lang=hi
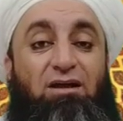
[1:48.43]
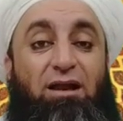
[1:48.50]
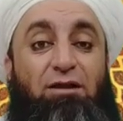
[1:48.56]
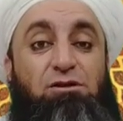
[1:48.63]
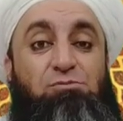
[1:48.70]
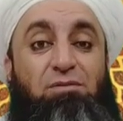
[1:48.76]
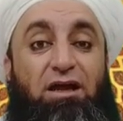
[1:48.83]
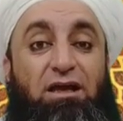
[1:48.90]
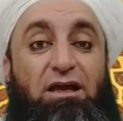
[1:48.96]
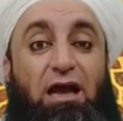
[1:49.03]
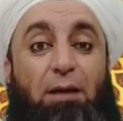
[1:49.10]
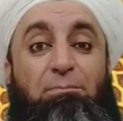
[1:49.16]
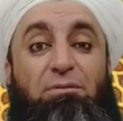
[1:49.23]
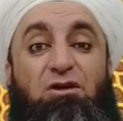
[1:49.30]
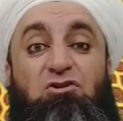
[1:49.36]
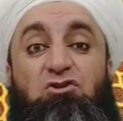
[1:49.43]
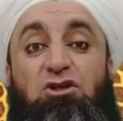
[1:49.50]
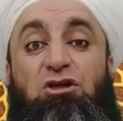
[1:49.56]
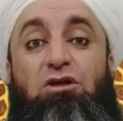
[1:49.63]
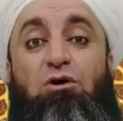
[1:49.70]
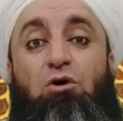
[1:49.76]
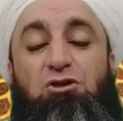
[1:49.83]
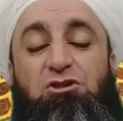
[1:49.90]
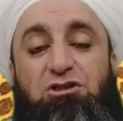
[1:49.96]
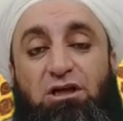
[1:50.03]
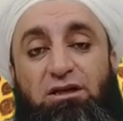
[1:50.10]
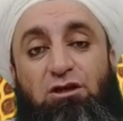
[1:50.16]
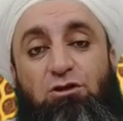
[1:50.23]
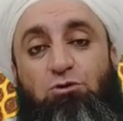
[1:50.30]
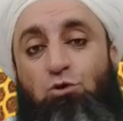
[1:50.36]
अजमाइन अपनी दीन और
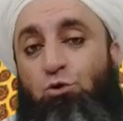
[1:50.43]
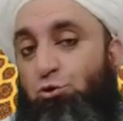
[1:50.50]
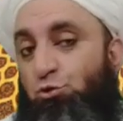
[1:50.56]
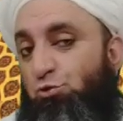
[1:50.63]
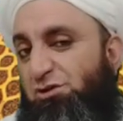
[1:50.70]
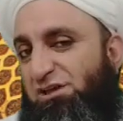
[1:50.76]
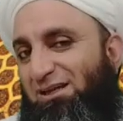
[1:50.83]
शरीत और हजू